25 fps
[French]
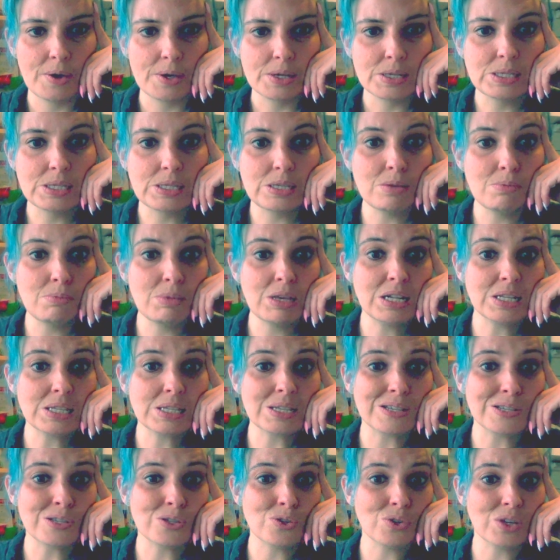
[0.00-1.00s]

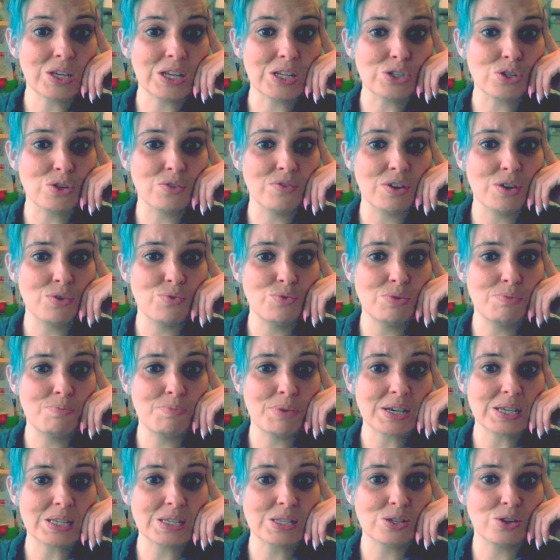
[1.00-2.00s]
6588
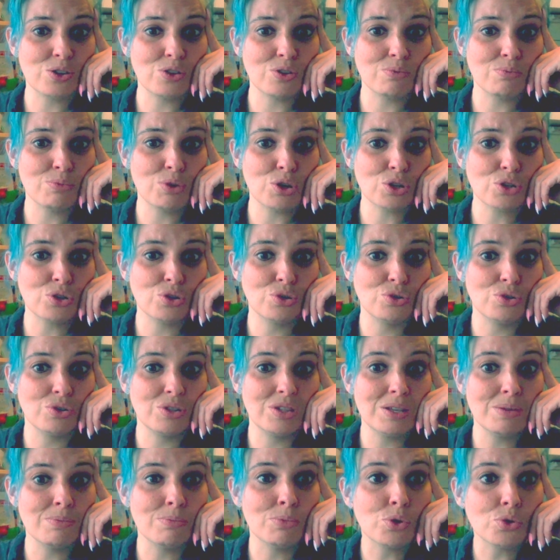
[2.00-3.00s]
personnes mortes de
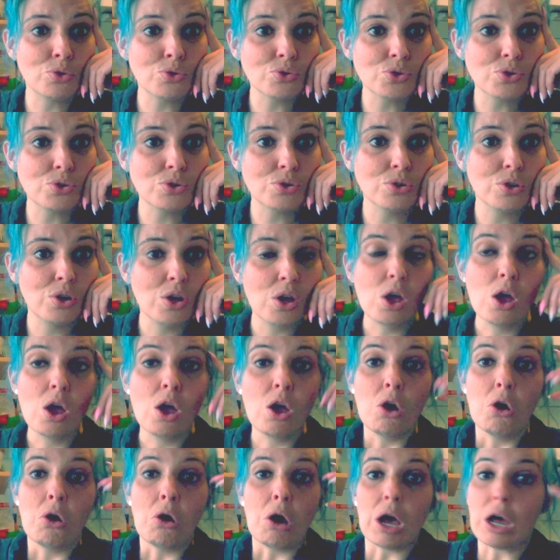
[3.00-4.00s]
démence.
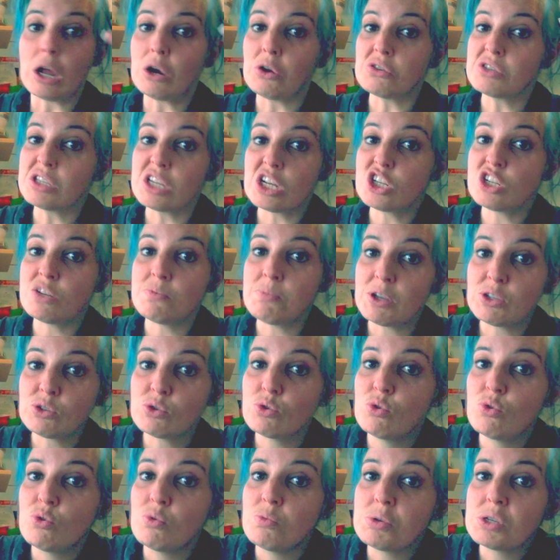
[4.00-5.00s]
Alors ça, j'ai pas
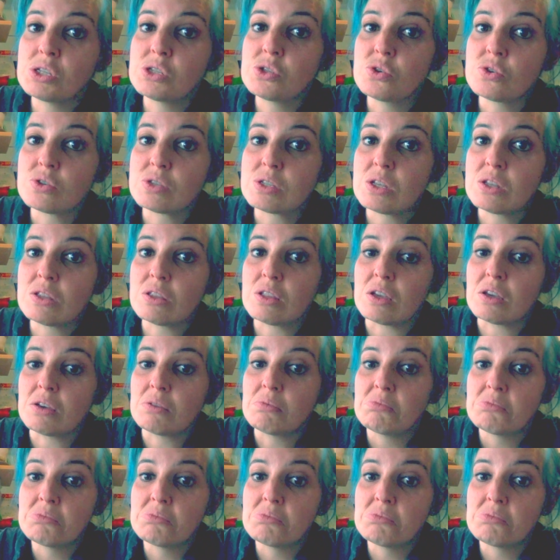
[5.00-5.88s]
trop compris ce que c'était.